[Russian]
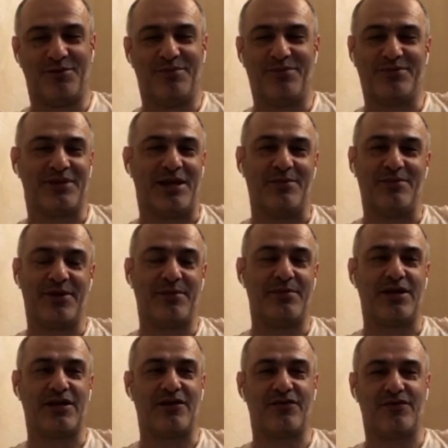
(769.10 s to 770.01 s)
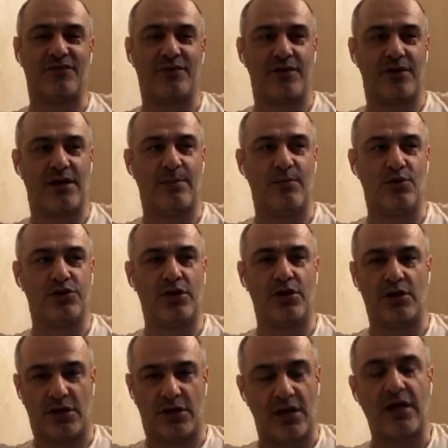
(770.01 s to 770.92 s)
там ребята
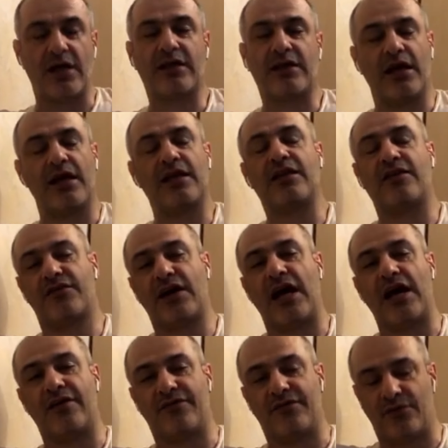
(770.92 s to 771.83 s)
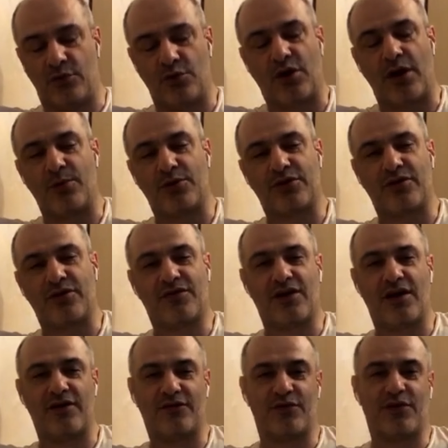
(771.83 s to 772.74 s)
работали, это, это в кайф, но работа в
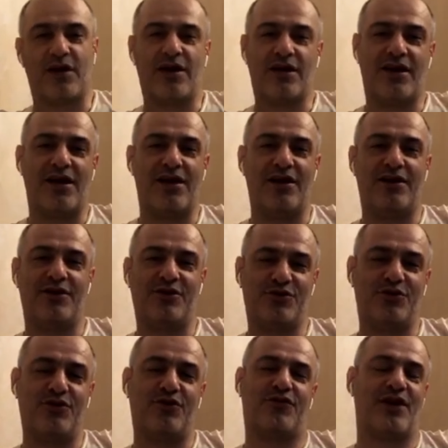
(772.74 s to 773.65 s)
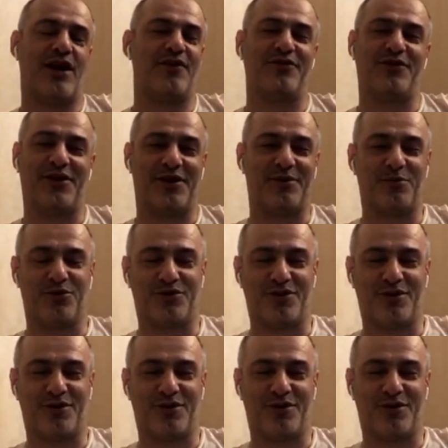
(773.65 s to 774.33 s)
кайф. А я еще и в кайф не работал.